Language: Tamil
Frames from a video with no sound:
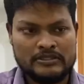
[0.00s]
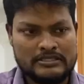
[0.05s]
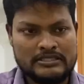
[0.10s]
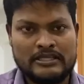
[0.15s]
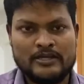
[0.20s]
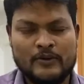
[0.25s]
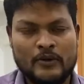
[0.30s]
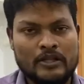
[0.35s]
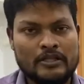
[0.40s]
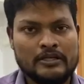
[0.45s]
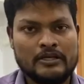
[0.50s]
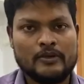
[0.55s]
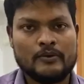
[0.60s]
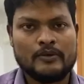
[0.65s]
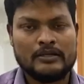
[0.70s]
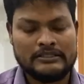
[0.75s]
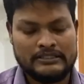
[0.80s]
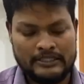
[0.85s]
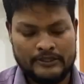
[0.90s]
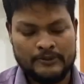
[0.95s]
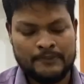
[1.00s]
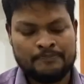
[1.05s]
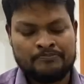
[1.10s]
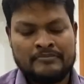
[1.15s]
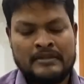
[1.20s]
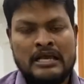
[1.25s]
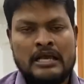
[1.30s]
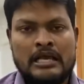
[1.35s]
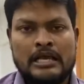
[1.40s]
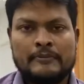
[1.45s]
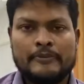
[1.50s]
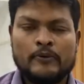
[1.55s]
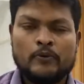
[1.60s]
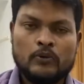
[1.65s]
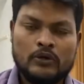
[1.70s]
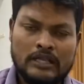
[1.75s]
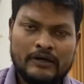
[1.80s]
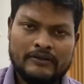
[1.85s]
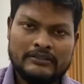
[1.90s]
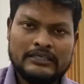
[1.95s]
சின்ன குழந்தைங்களுக்கு கூட தெரியும் இப்போ
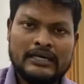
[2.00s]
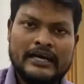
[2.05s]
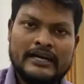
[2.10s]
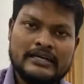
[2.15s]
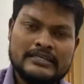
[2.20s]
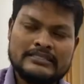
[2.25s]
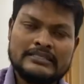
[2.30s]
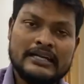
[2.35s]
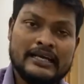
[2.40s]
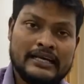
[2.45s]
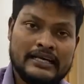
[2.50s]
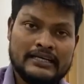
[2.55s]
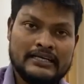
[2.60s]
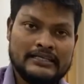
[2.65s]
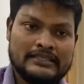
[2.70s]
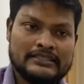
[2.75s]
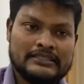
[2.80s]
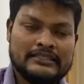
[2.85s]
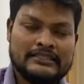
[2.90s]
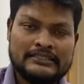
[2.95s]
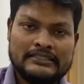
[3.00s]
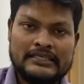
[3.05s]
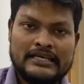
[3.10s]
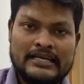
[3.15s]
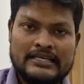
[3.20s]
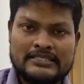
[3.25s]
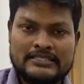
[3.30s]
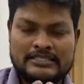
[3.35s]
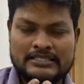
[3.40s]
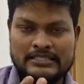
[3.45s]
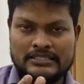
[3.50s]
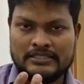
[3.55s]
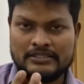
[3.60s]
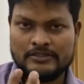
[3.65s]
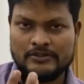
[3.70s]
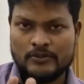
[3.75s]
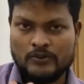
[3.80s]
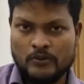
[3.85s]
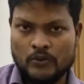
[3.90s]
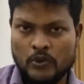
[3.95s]
உள்ளே வந்து ஹைட்ரஜன் அயான் இருக்குது இந்த ஹெச்
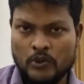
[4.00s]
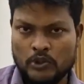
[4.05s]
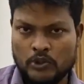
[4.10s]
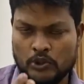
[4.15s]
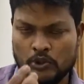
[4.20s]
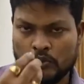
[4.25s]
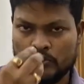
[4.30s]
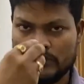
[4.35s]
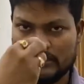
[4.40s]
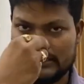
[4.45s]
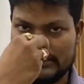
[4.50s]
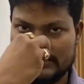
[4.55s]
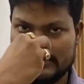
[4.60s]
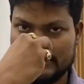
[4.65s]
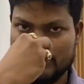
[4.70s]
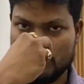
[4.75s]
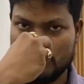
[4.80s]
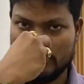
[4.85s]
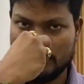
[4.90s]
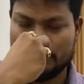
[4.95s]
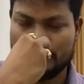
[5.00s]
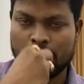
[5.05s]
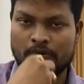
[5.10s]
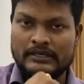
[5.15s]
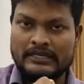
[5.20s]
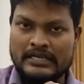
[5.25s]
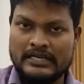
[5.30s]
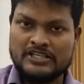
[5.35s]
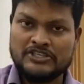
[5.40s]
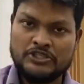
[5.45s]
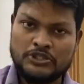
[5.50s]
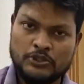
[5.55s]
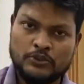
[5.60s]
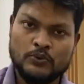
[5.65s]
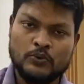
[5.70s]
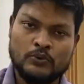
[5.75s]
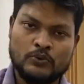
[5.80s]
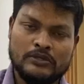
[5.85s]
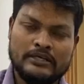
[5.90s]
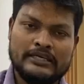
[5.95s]
ஓ டூ வந்து உள்ளே போய் ஹெச் டூ
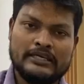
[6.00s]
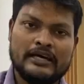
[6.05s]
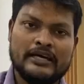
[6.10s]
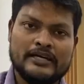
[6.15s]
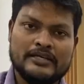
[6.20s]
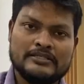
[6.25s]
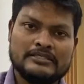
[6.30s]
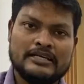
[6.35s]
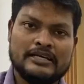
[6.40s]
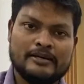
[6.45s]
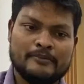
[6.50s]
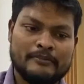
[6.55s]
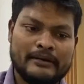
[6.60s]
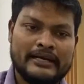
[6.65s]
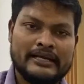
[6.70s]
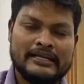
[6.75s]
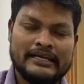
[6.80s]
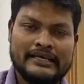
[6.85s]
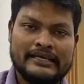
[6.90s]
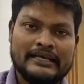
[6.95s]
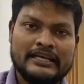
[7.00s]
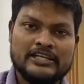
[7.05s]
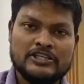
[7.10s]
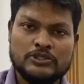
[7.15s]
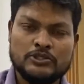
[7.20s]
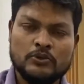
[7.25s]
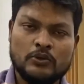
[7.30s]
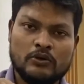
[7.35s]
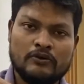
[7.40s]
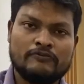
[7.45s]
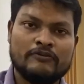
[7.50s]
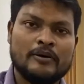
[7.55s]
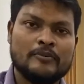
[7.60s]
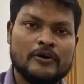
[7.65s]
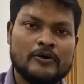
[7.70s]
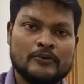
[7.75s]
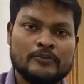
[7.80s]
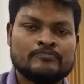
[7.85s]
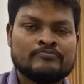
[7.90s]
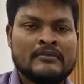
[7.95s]
ஹைட்ரஜன் அயான் பைண்ட் ஆகி ஹெச் டூ ஓ ஃபார்ம்
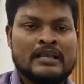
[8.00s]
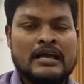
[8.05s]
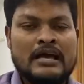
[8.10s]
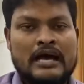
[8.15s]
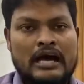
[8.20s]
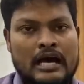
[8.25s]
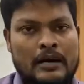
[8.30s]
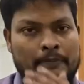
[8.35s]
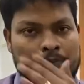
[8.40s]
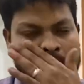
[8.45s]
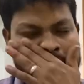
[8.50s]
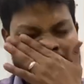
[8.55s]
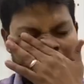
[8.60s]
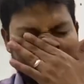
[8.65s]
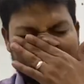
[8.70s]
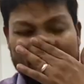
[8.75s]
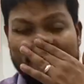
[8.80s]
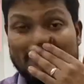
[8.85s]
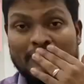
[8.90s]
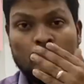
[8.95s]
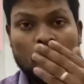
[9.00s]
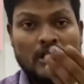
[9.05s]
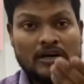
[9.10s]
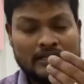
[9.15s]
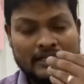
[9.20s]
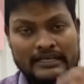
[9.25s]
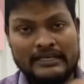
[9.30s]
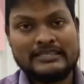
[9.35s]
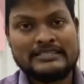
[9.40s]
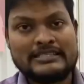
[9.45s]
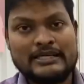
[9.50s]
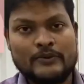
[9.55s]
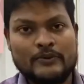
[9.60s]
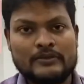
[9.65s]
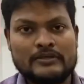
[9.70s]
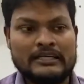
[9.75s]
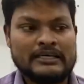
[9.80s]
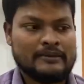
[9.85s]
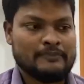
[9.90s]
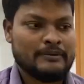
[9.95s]
ஆகும் அப்போ என்ன ஆகும்னா வாட்டர் ரிலீஸ் ஆகும்
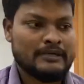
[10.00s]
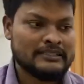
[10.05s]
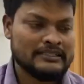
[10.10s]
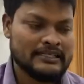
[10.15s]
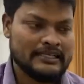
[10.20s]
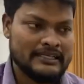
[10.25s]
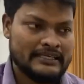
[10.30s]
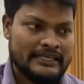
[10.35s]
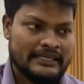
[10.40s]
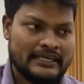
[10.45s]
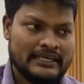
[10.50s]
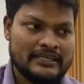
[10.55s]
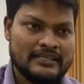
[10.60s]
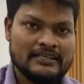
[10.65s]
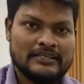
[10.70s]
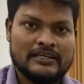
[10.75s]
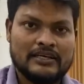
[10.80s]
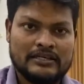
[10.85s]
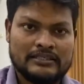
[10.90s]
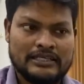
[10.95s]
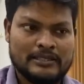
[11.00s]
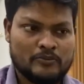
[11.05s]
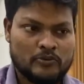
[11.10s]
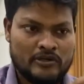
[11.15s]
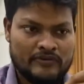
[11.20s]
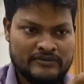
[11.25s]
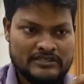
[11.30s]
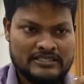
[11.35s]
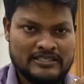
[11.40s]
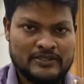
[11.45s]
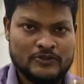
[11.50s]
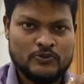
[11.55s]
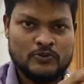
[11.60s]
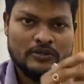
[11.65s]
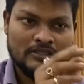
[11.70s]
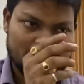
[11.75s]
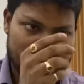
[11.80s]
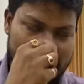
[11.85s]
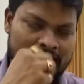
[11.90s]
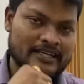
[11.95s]
நீங்கள் பார்த்தீங்கன்னா கிட்டிகளுக்கு டாக்டர் போனால் ஃபஸ்ட் என்ன
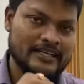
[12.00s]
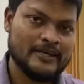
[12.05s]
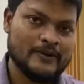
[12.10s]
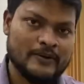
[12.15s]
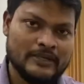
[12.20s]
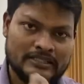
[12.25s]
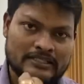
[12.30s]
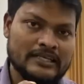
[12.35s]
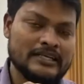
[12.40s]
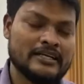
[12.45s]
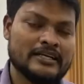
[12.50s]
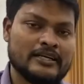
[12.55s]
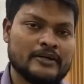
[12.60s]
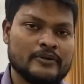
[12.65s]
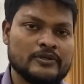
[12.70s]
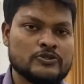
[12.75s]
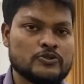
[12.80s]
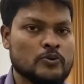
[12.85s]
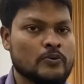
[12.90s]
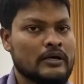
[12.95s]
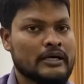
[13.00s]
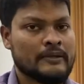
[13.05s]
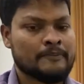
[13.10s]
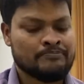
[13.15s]
சொல்லுவாங்க தண்ணி நிறைய குடி தண்ணி நிறைய குடின்னு சொல்லுவாங்க